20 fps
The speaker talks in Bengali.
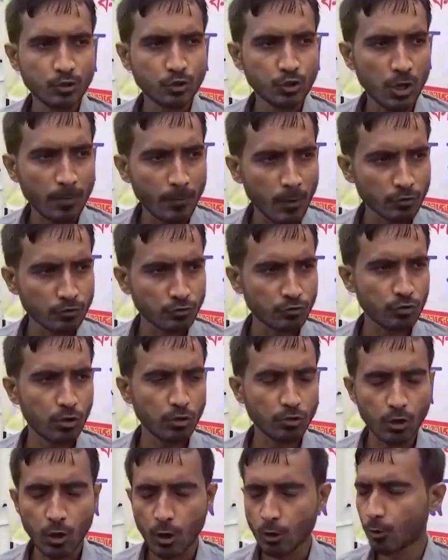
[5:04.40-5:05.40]
সমস্ত
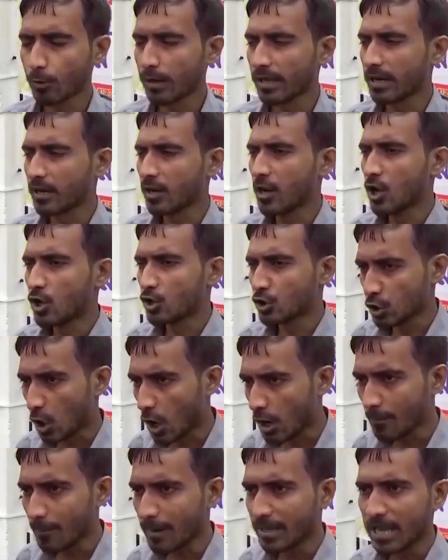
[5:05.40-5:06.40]
ধরনের
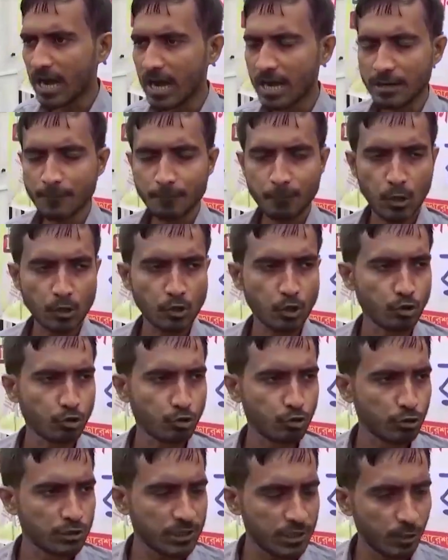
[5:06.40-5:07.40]
সংবিধান
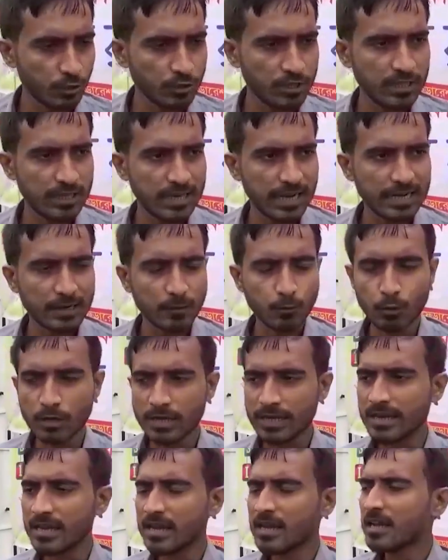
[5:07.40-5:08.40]
প্রদত্ত যে
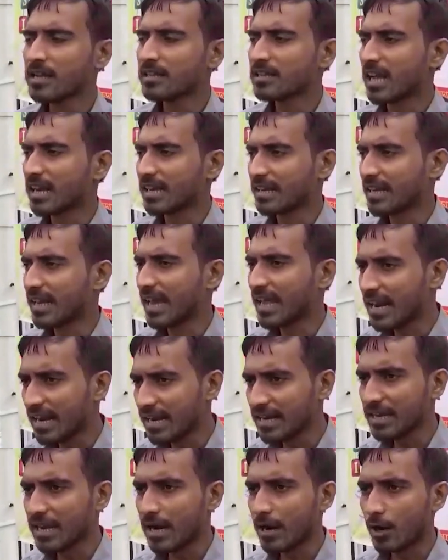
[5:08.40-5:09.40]
অধিকারগুলি তা কেড়ে
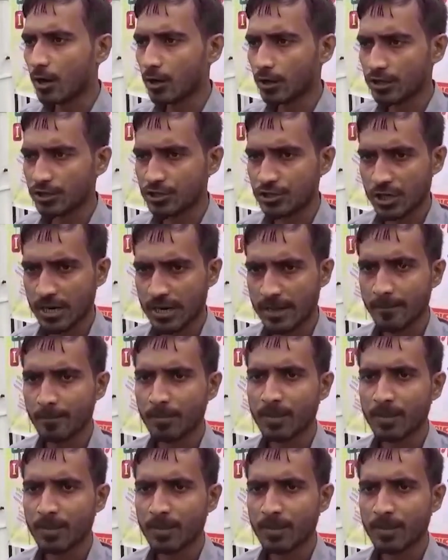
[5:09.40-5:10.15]
নেওয়া হয়েছে